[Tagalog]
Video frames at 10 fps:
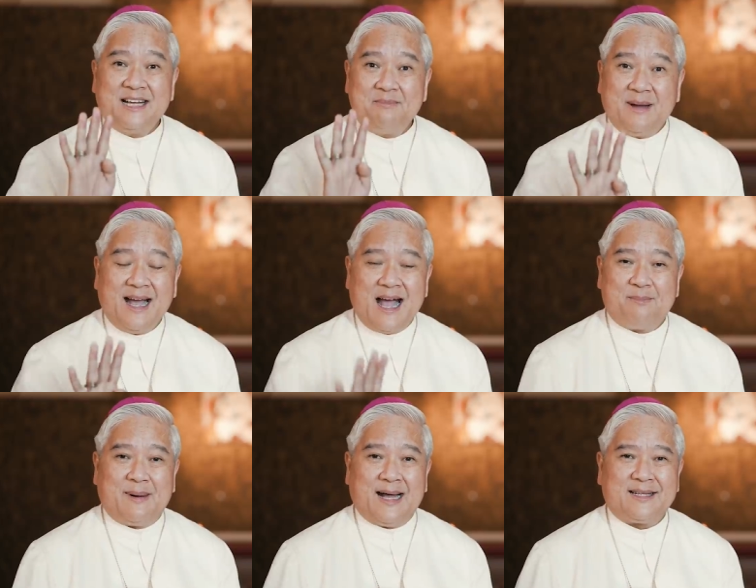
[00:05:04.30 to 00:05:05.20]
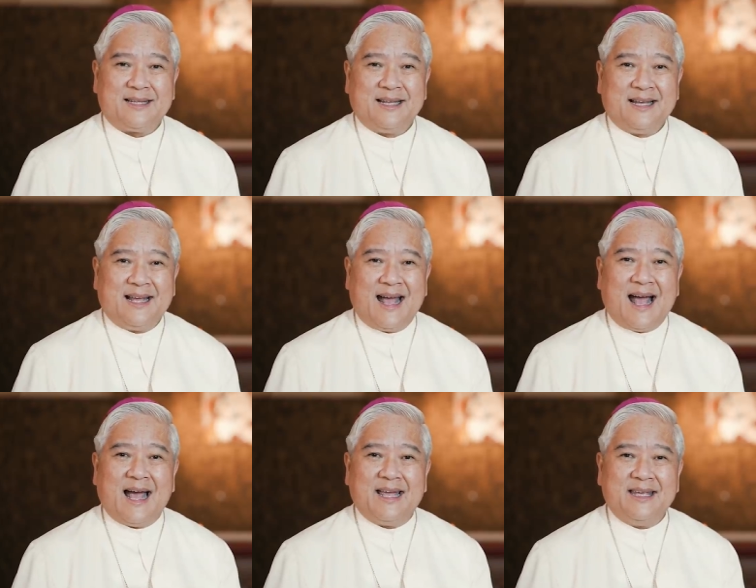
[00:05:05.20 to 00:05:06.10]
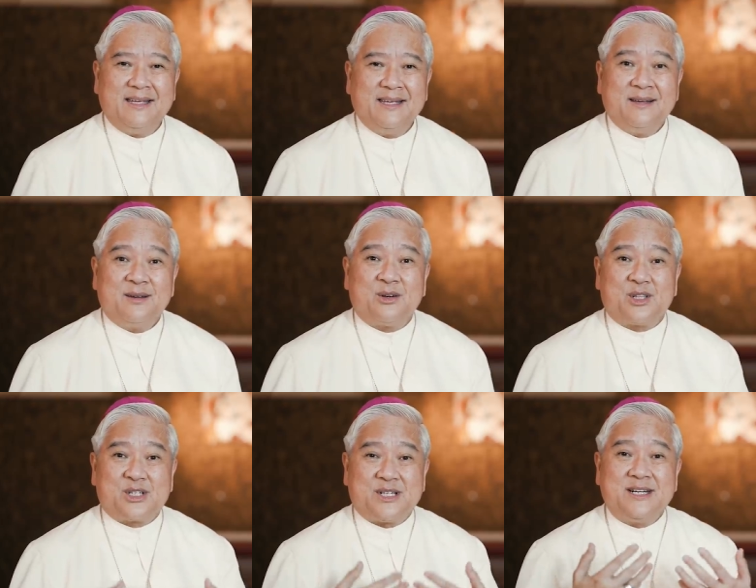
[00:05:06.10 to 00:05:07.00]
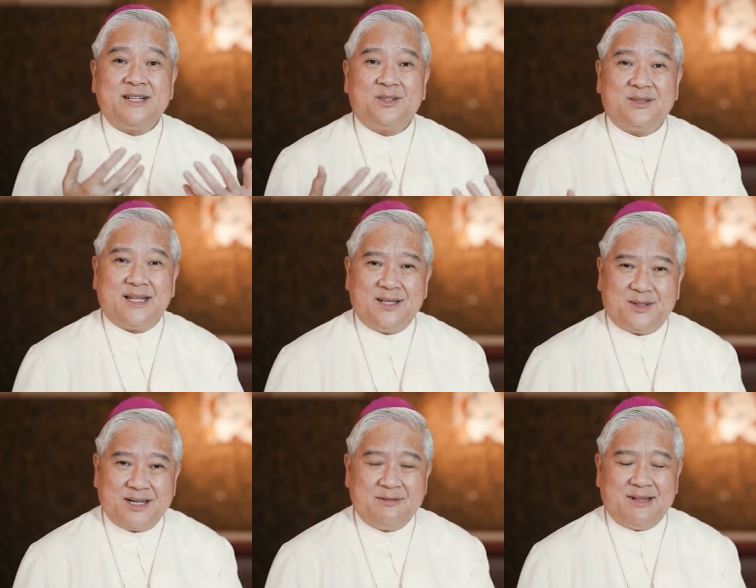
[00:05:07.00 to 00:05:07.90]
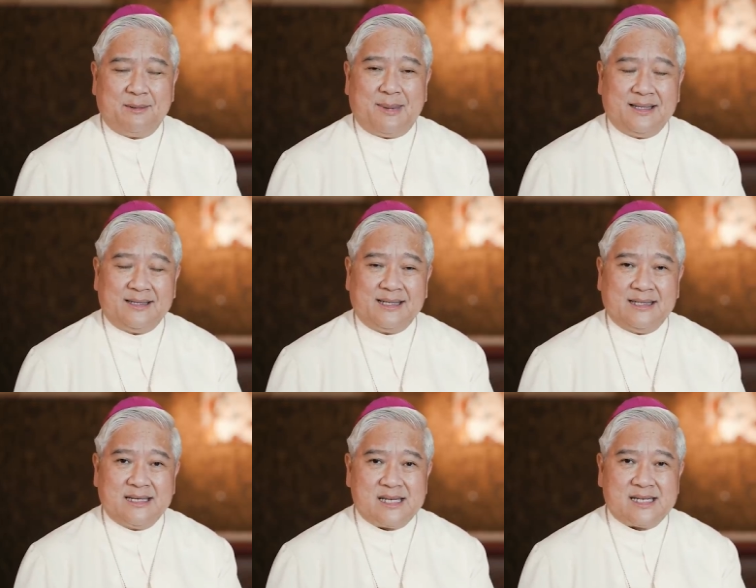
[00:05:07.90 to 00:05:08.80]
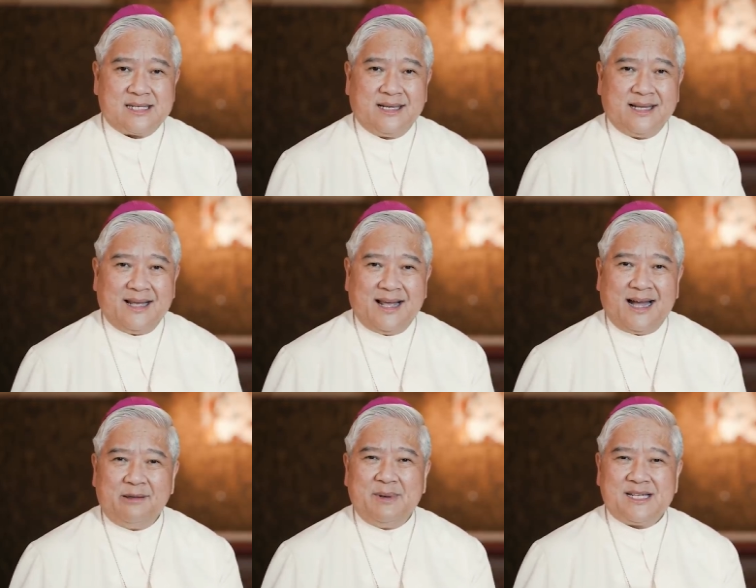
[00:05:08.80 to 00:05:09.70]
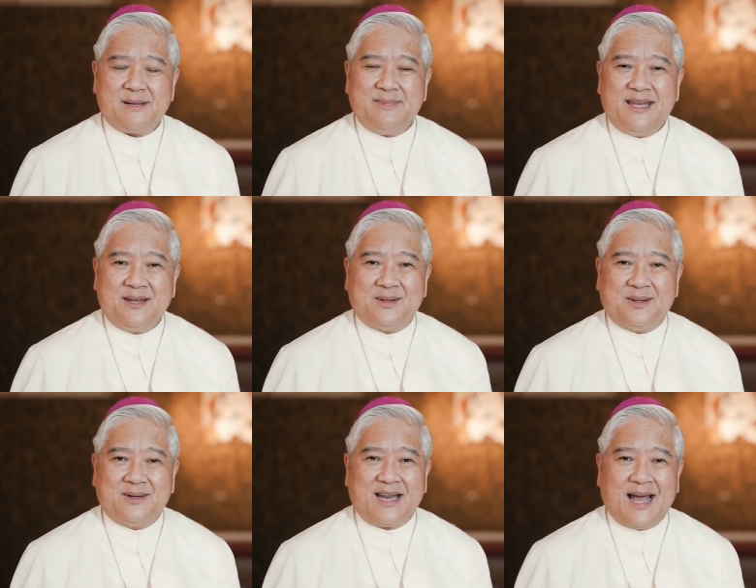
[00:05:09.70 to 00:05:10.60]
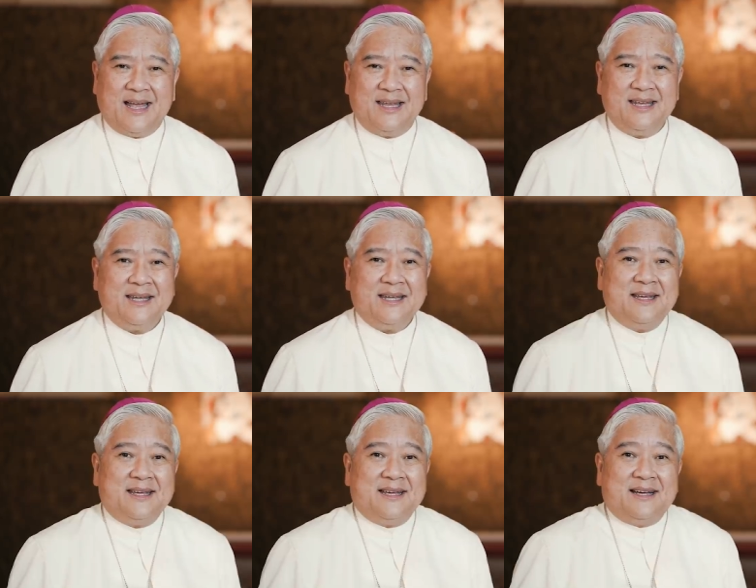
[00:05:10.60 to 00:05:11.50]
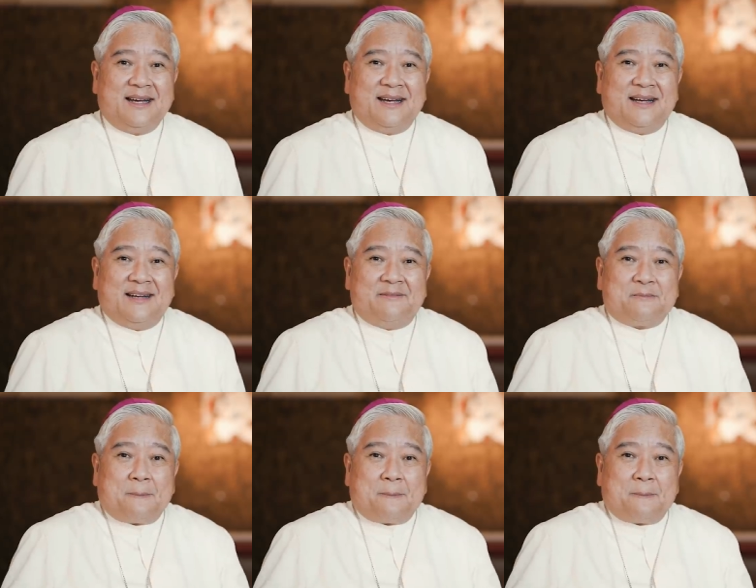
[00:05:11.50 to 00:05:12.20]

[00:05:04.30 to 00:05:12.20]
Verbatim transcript: ang pang-apat ay return to the Lord with abundance. Ang ibig sabihin noon ay uh,